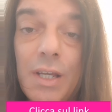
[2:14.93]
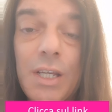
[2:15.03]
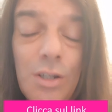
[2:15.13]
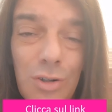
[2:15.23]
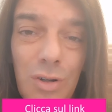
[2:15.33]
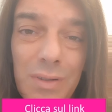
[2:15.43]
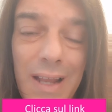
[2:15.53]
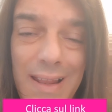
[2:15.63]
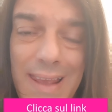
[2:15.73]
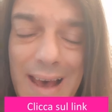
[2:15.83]
Io
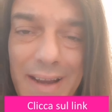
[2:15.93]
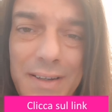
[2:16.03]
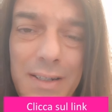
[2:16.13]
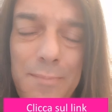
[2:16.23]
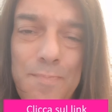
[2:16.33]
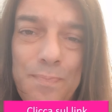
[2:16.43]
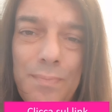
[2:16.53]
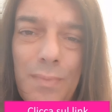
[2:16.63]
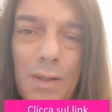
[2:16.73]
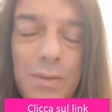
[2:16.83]
negli anni
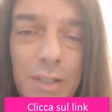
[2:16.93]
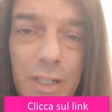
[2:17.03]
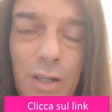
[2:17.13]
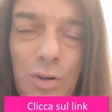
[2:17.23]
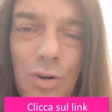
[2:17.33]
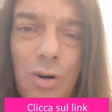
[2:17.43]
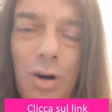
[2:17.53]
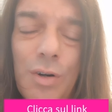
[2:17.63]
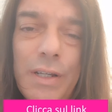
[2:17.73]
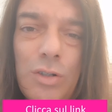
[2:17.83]
ti dico,
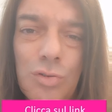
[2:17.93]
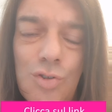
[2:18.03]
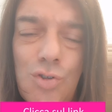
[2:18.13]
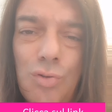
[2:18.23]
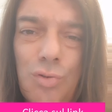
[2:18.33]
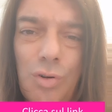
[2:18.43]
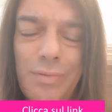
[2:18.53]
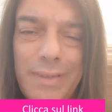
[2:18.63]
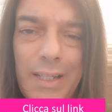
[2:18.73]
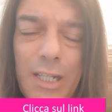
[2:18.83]
ho
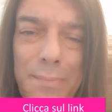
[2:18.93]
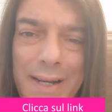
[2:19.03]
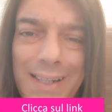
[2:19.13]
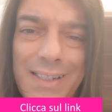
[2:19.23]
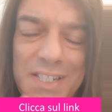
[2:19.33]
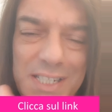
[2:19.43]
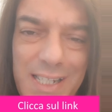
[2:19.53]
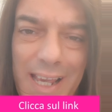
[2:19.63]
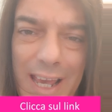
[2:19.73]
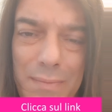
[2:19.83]
riconosciuto determinati
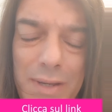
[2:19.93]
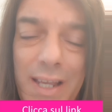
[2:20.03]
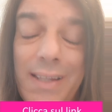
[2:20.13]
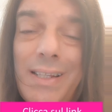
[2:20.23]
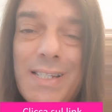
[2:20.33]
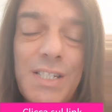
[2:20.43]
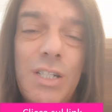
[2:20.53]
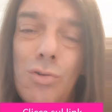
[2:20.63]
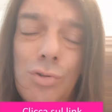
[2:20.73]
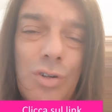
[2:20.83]
schemi che ti
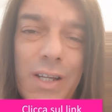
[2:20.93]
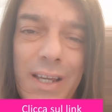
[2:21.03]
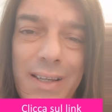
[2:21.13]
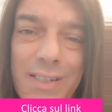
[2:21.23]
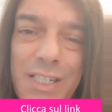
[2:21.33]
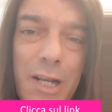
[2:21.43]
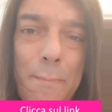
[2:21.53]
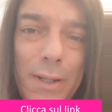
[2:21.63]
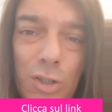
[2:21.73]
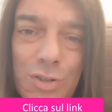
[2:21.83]
assicuro che si
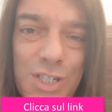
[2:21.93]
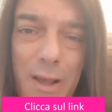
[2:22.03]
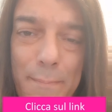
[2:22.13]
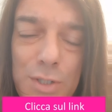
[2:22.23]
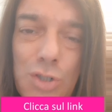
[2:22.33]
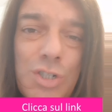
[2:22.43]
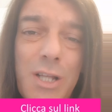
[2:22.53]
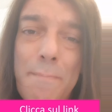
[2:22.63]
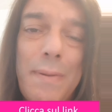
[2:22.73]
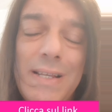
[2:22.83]
ripetono sempre, sono
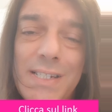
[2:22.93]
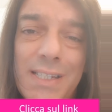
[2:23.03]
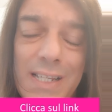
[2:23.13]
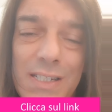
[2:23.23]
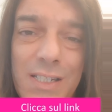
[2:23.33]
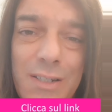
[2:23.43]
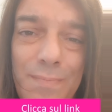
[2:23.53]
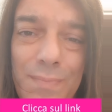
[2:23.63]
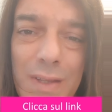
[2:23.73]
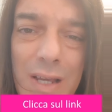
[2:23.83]
sempre gli
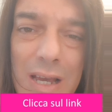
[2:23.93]
stessi.